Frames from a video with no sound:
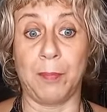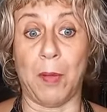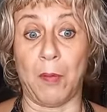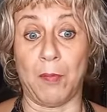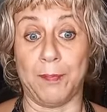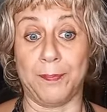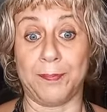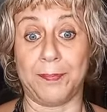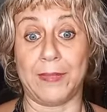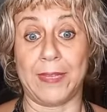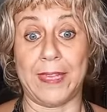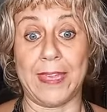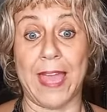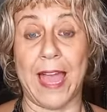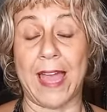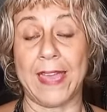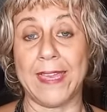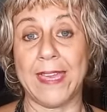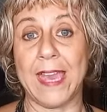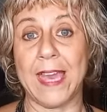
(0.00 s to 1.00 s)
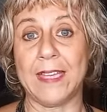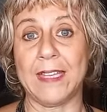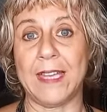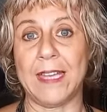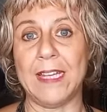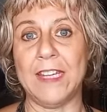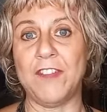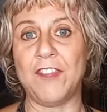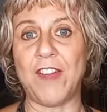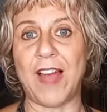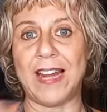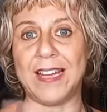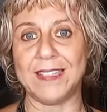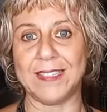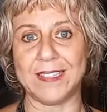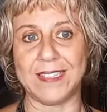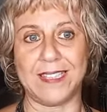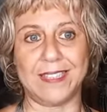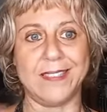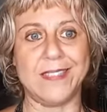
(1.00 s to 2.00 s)
Bom, e aí ele fala
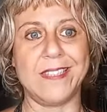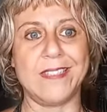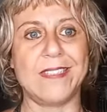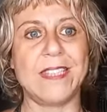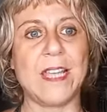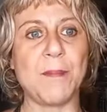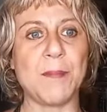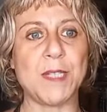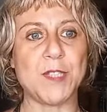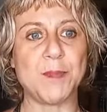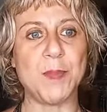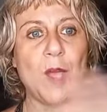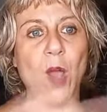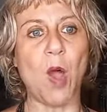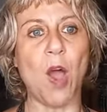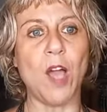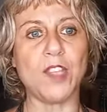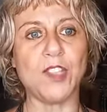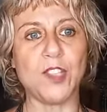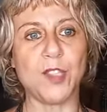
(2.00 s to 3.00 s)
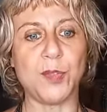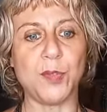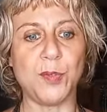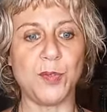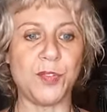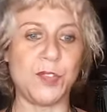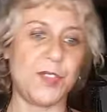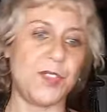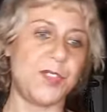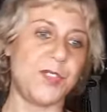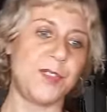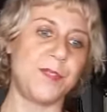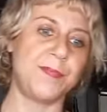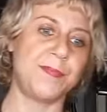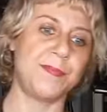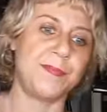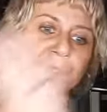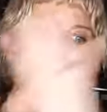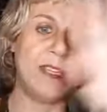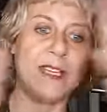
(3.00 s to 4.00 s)
assim: sistemas bióticos
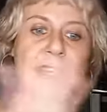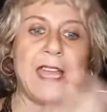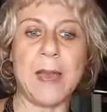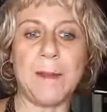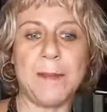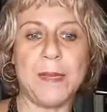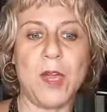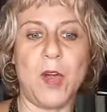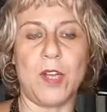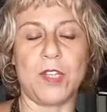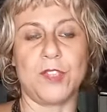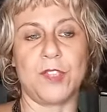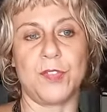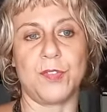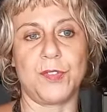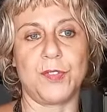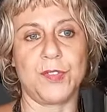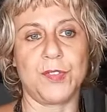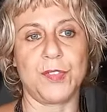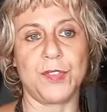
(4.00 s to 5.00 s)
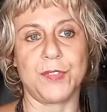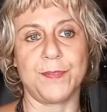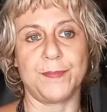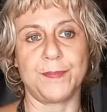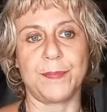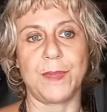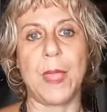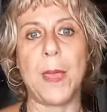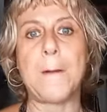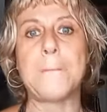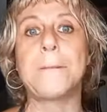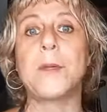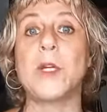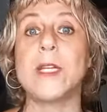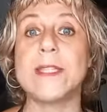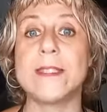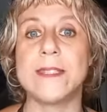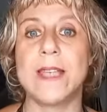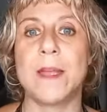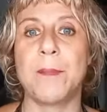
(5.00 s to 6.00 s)
e abióticos por
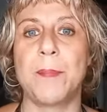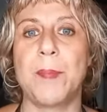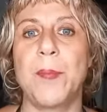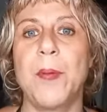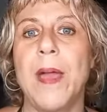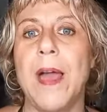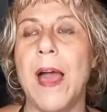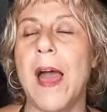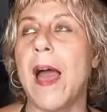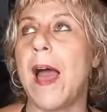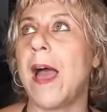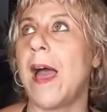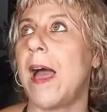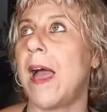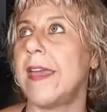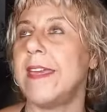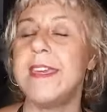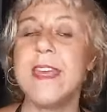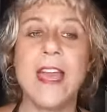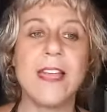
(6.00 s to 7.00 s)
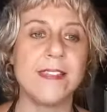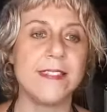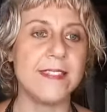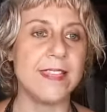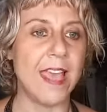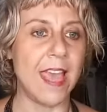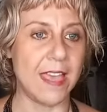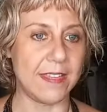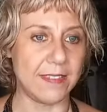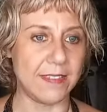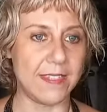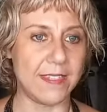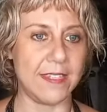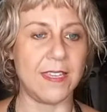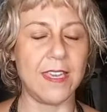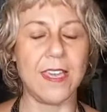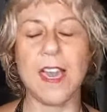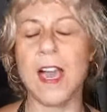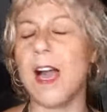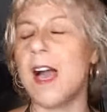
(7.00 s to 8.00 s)
exemplo, a ISS,
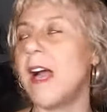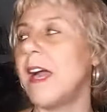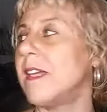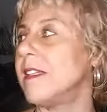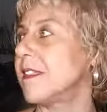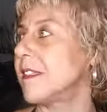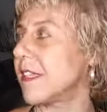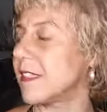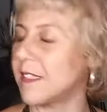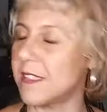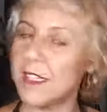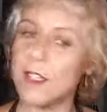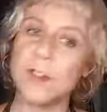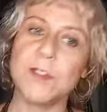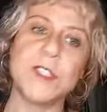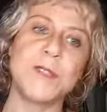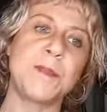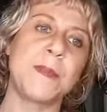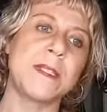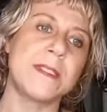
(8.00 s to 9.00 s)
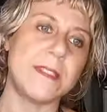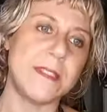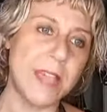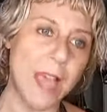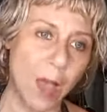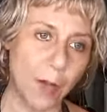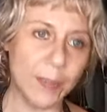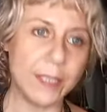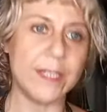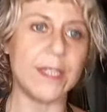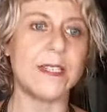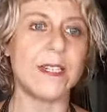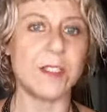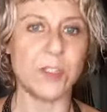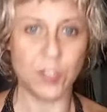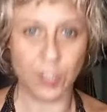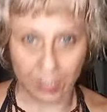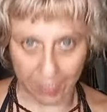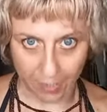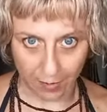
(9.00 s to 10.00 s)
que é a Estação Espacial
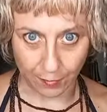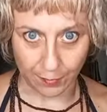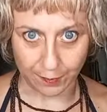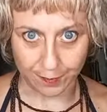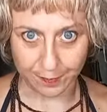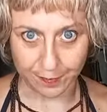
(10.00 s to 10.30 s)
Internacional.